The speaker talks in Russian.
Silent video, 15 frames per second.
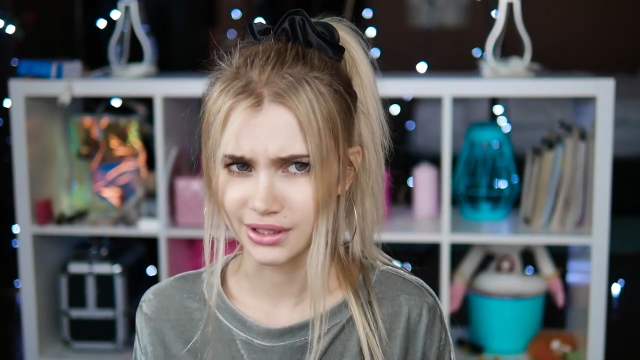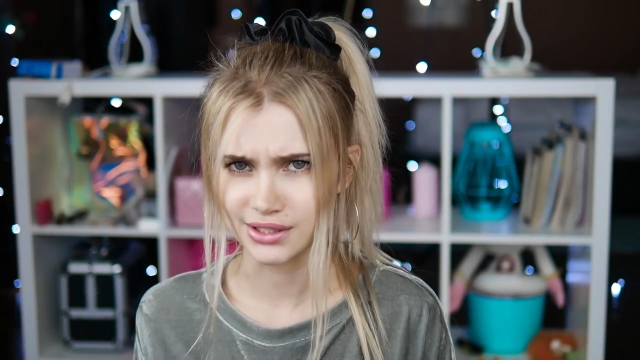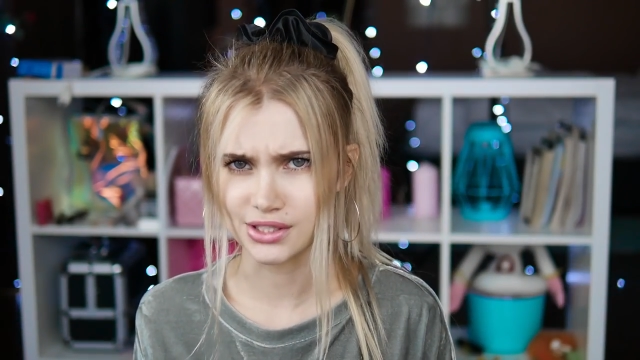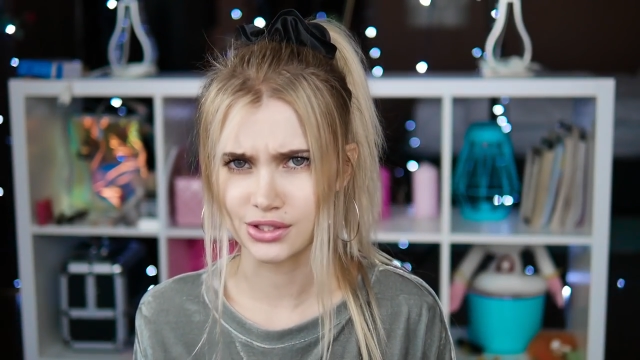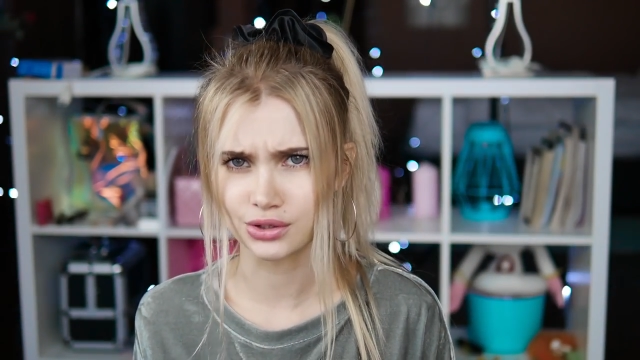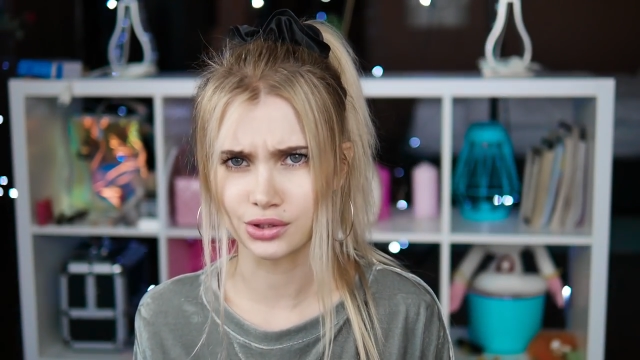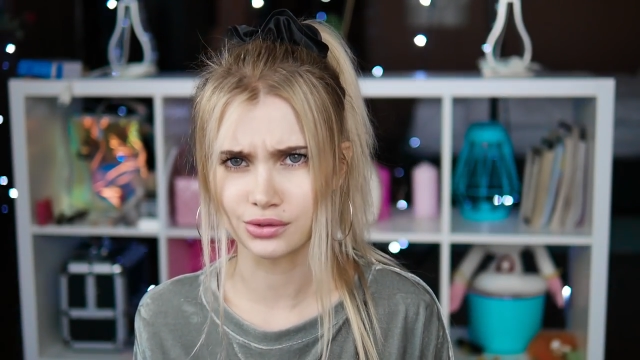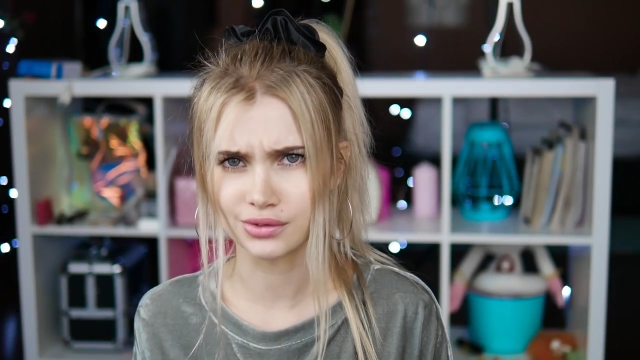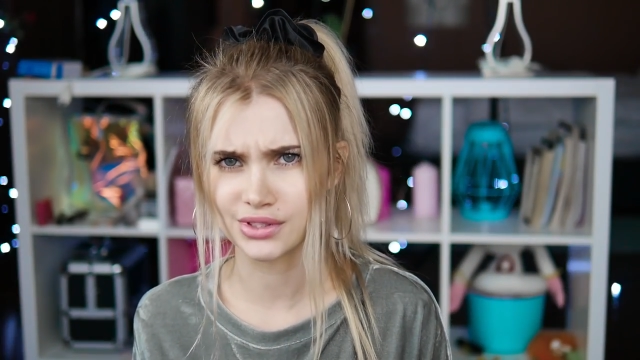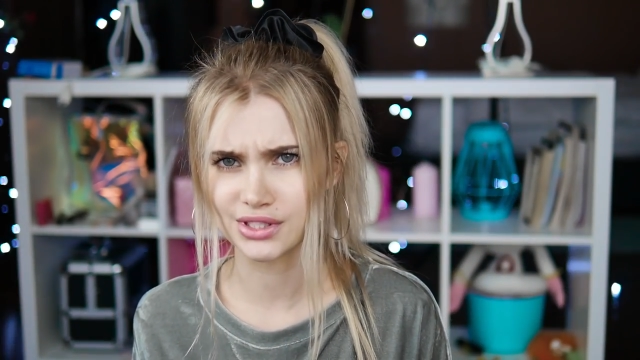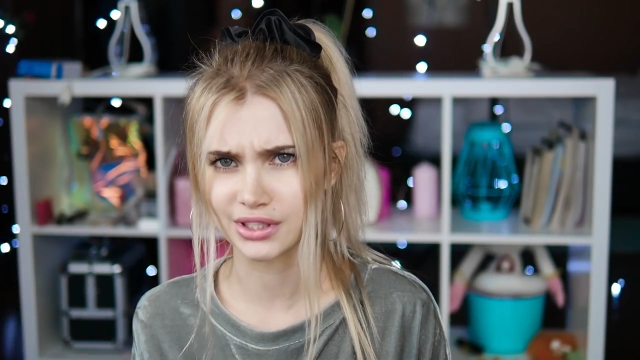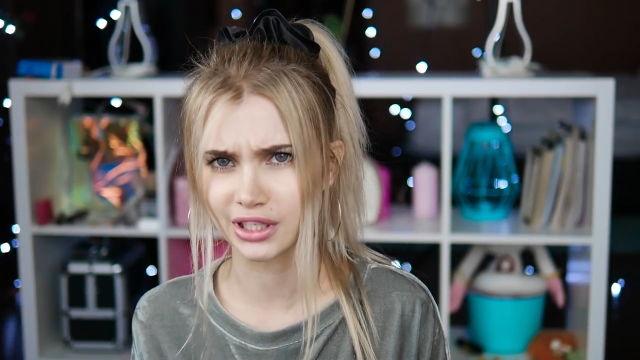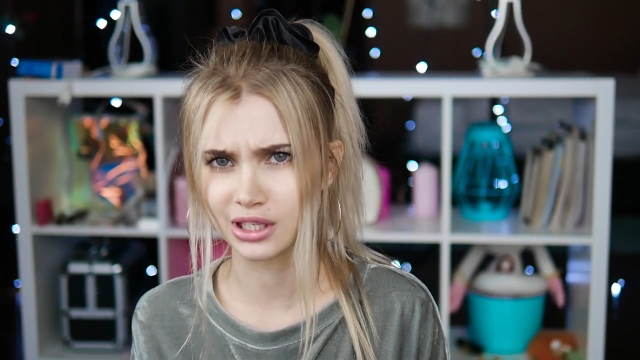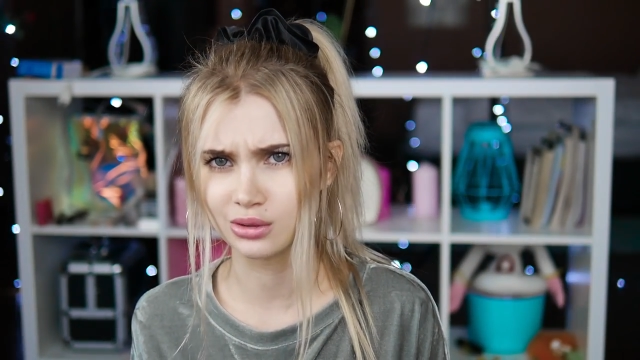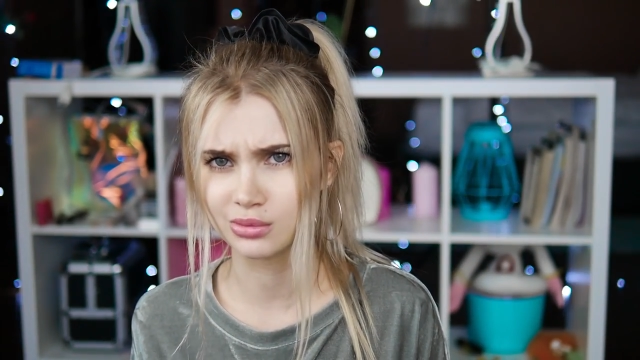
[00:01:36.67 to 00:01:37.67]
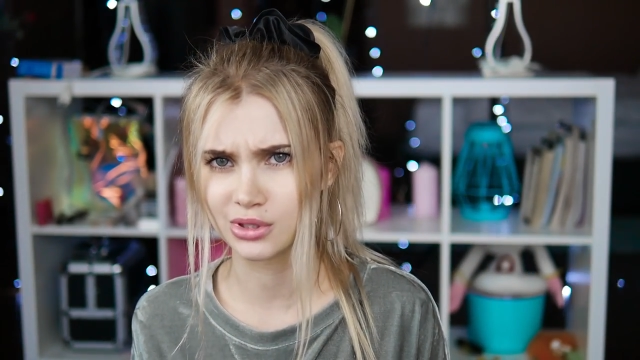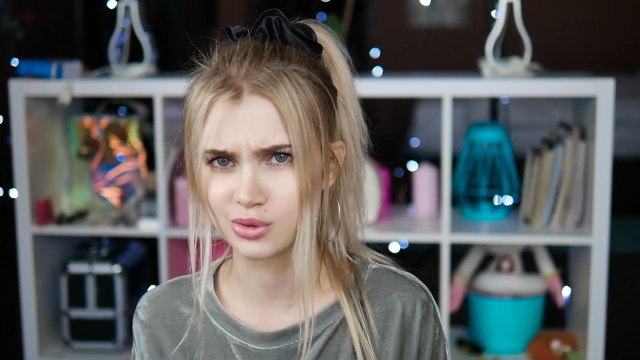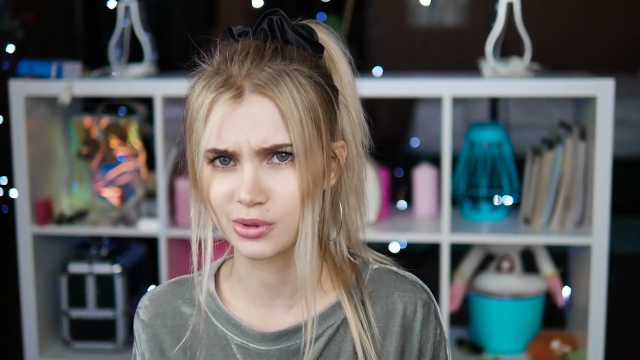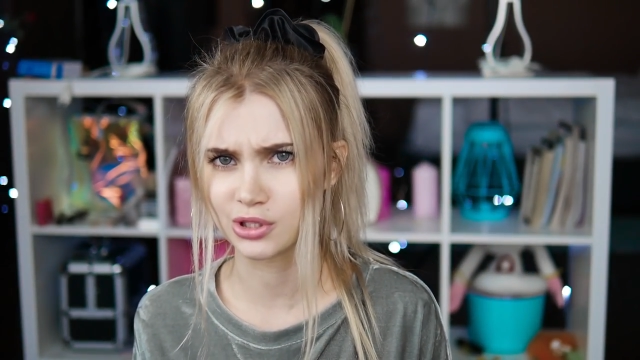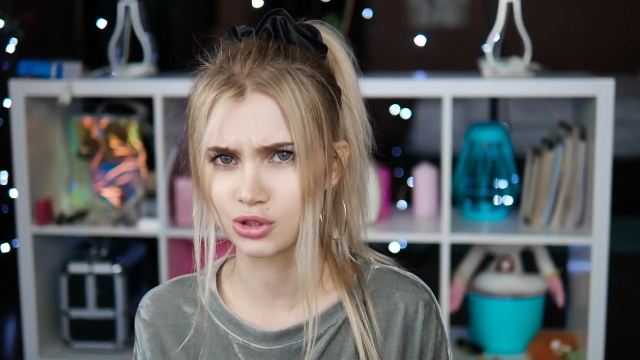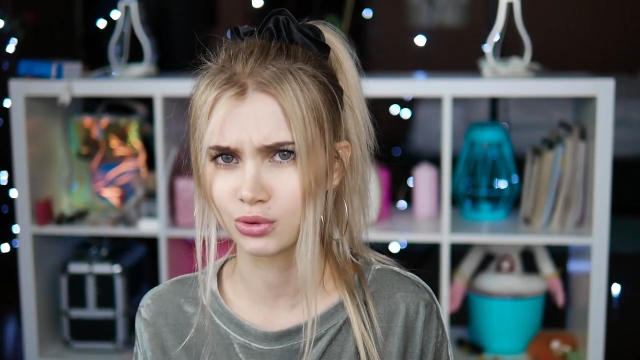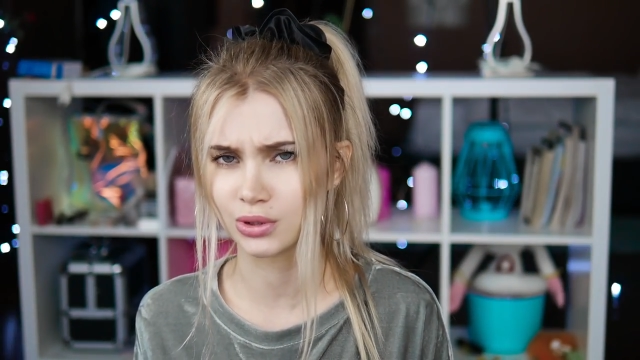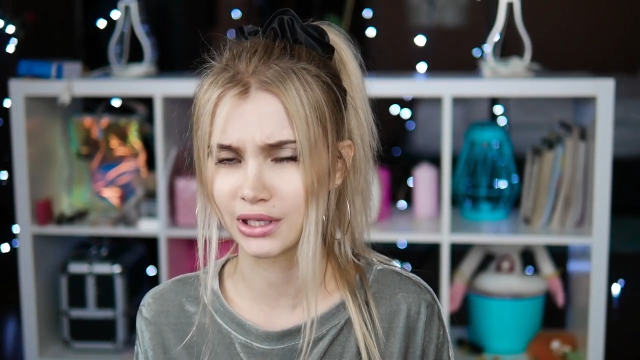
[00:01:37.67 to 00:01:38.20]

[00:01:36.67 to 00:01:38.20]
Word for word: Кстати, кто-то в Инстаграме меня спрашивал,